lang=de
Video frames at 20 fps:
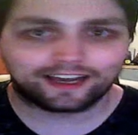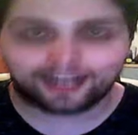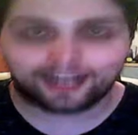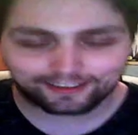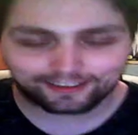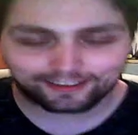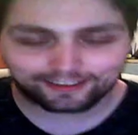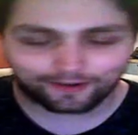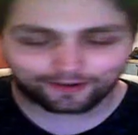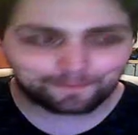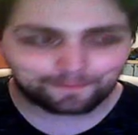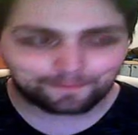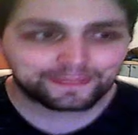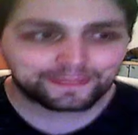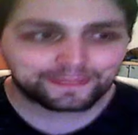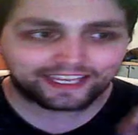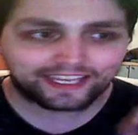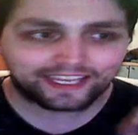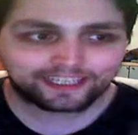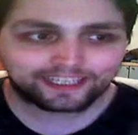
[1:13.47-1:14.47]
Also,
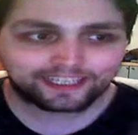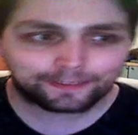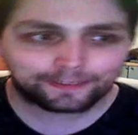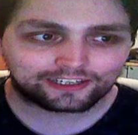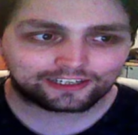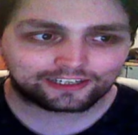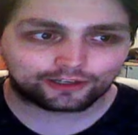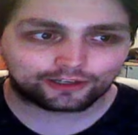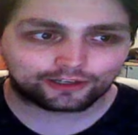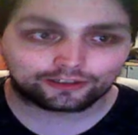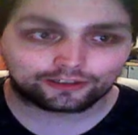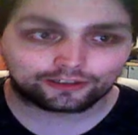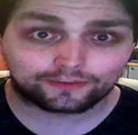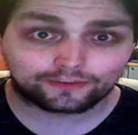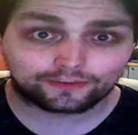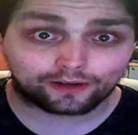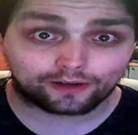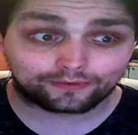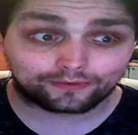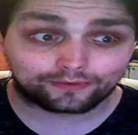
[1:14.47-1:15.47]
in Kapitel
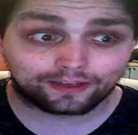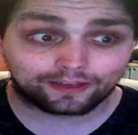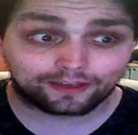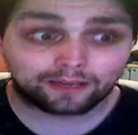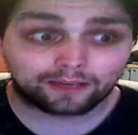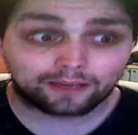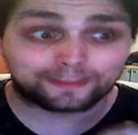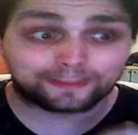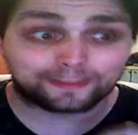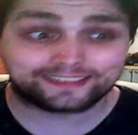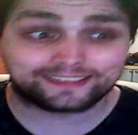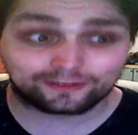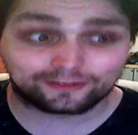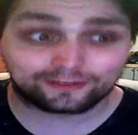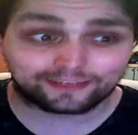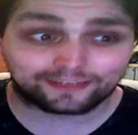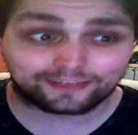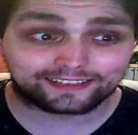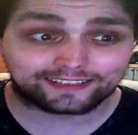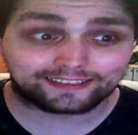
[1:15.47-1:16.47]
912,
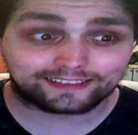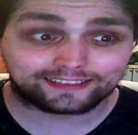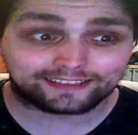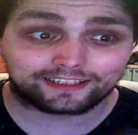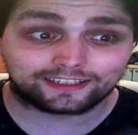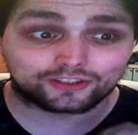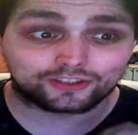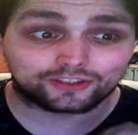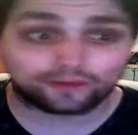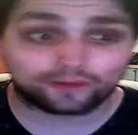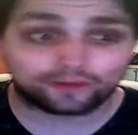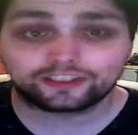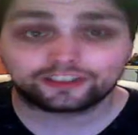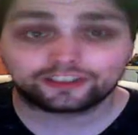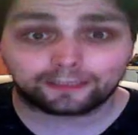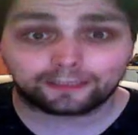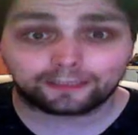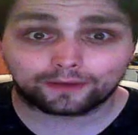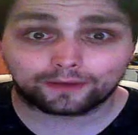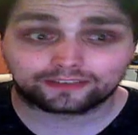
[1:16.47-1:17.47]
beziehungsweise in der Shonen
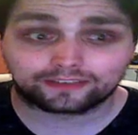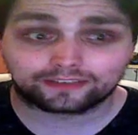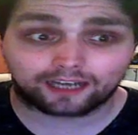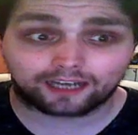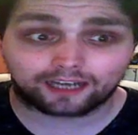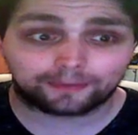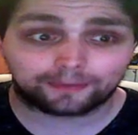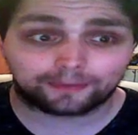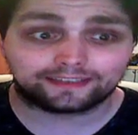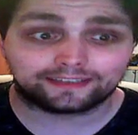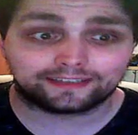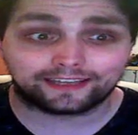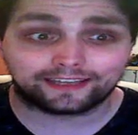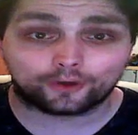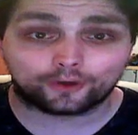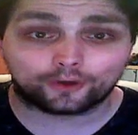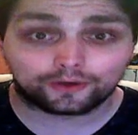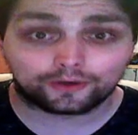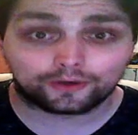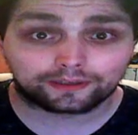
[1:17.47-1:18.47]
Jump Ausgabe, in der
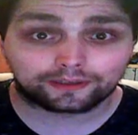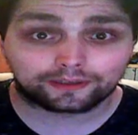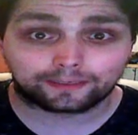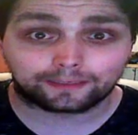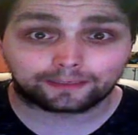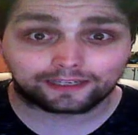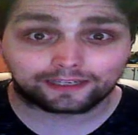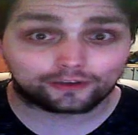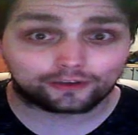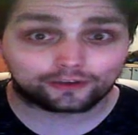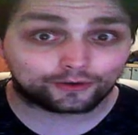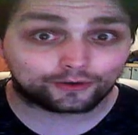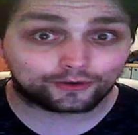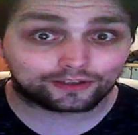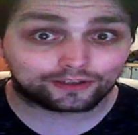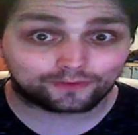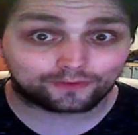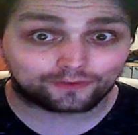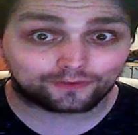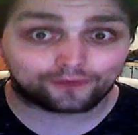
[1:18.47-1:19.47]
9, Kapitel
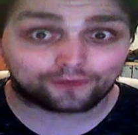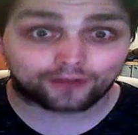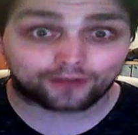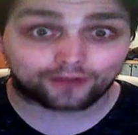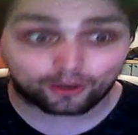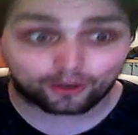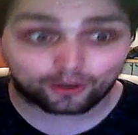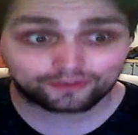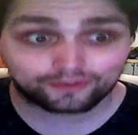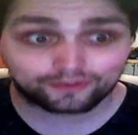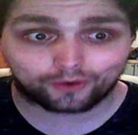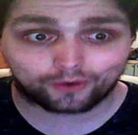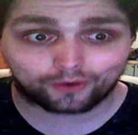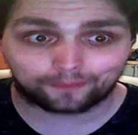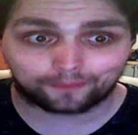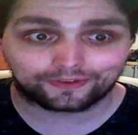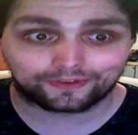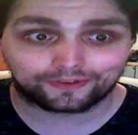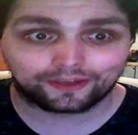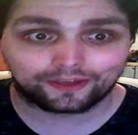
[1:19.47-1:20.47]
912
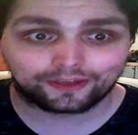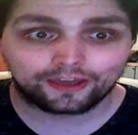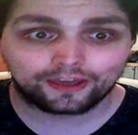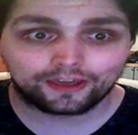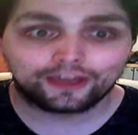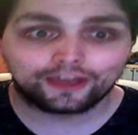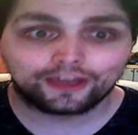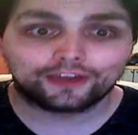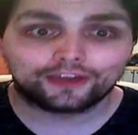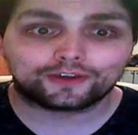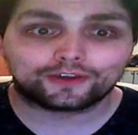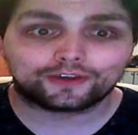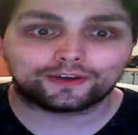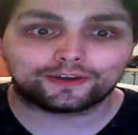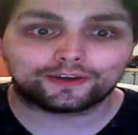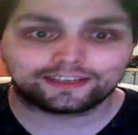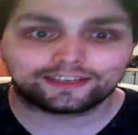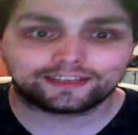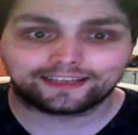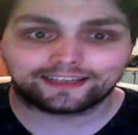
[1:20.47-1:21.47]
rauskommt,
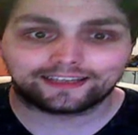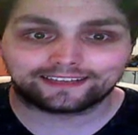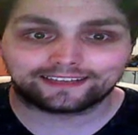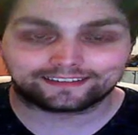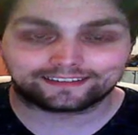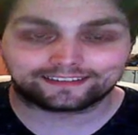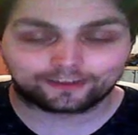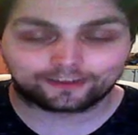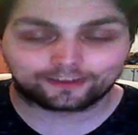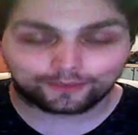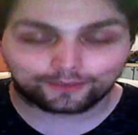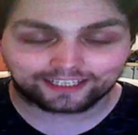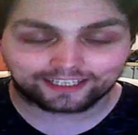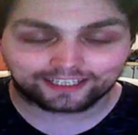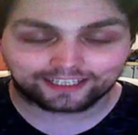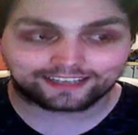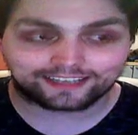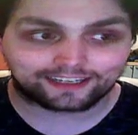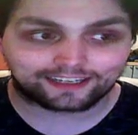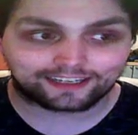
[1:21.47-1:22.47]
könnt ihr lesen. Und
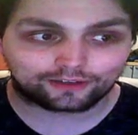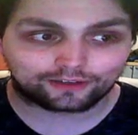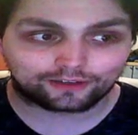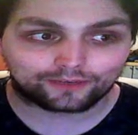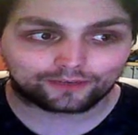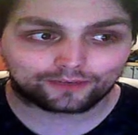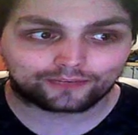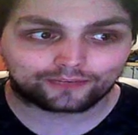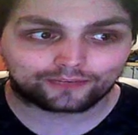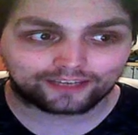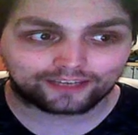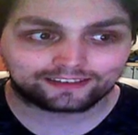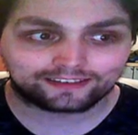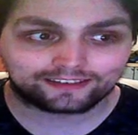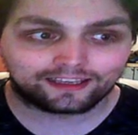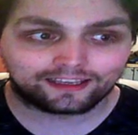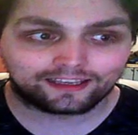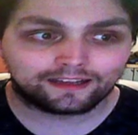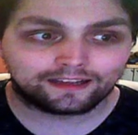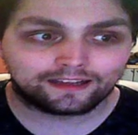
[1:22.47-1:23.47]
jetzt haltet euch wirklich
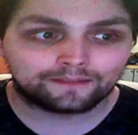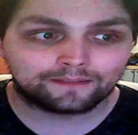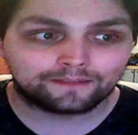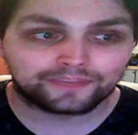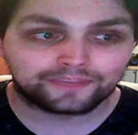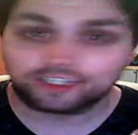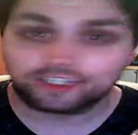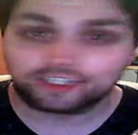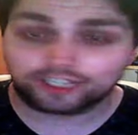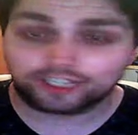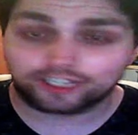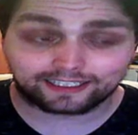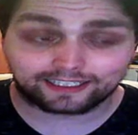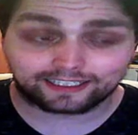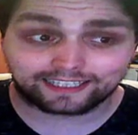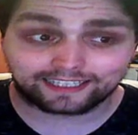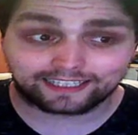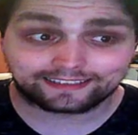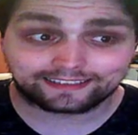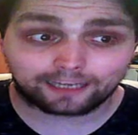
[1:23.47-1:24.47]
fest. Schaltet
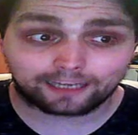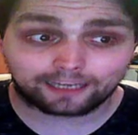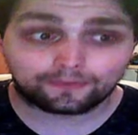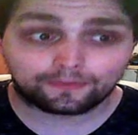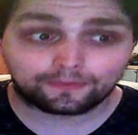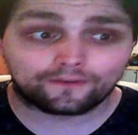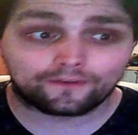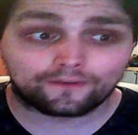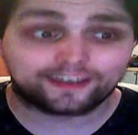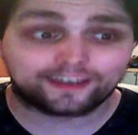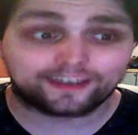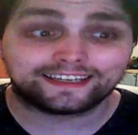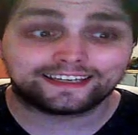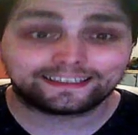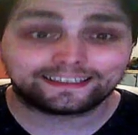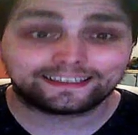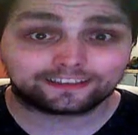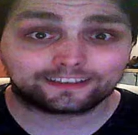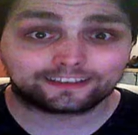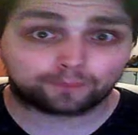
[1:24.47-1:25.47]
jetzt ab, wenn ihr
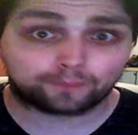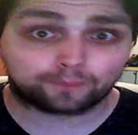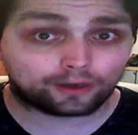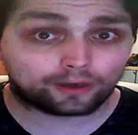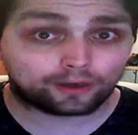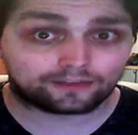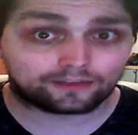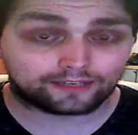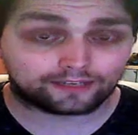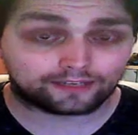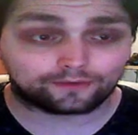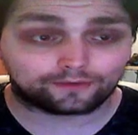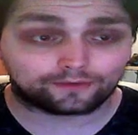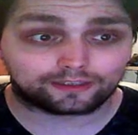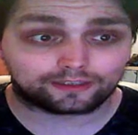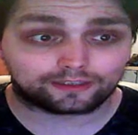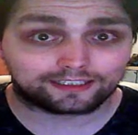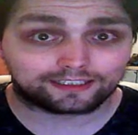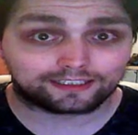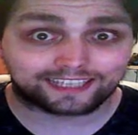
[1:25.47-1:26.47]
nicht gespoilert werden
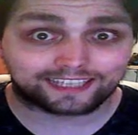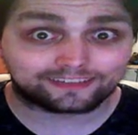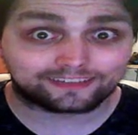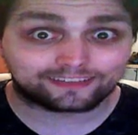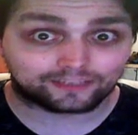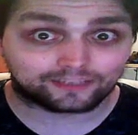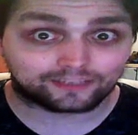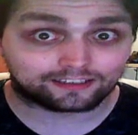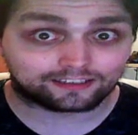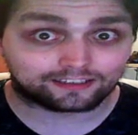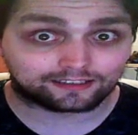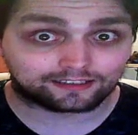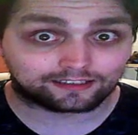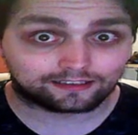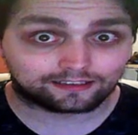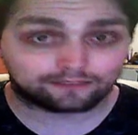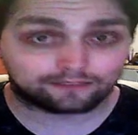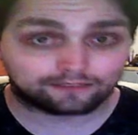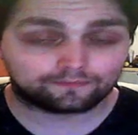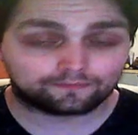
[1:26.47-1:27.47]
wollt. Ganz
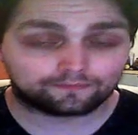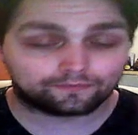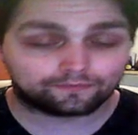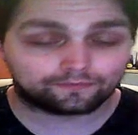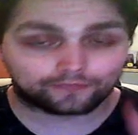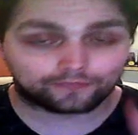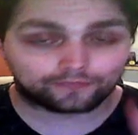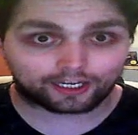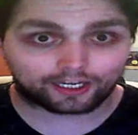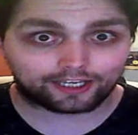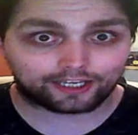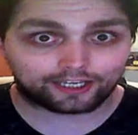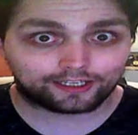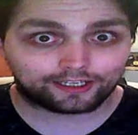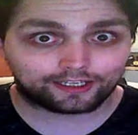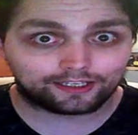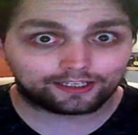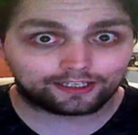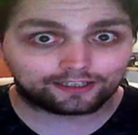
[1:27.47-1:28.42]
wichtig. 3,